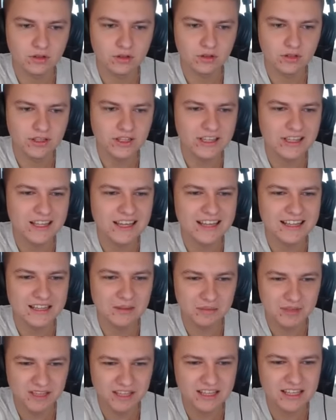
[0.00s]
Не надо
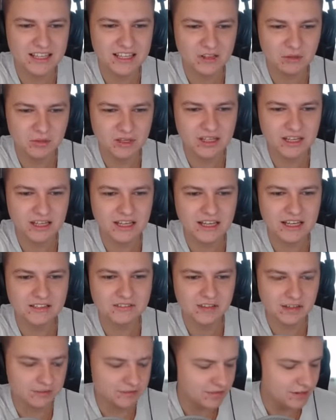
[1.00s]
мне, не надо. У меня лагает
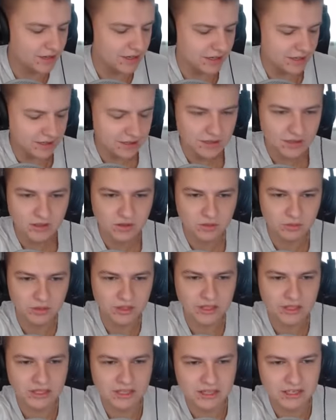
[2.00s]
Wi-Fi. У меня
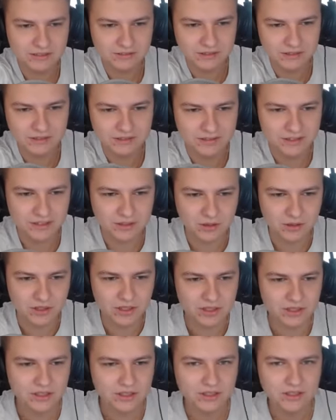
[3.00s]
лагает Wi-Fi
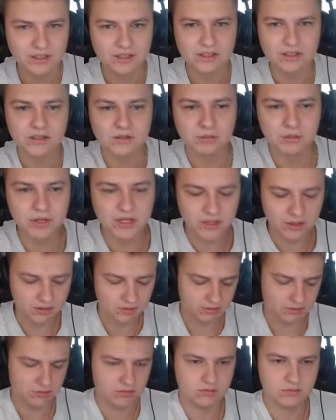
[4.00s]
только. Блин.
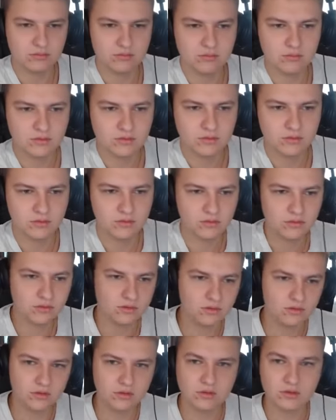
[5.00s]

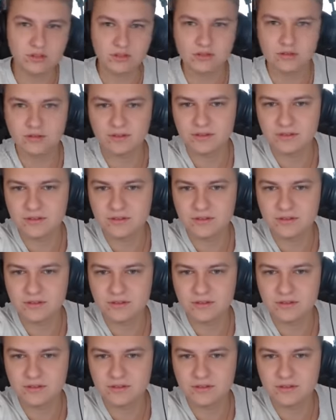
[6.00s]
А, а, а.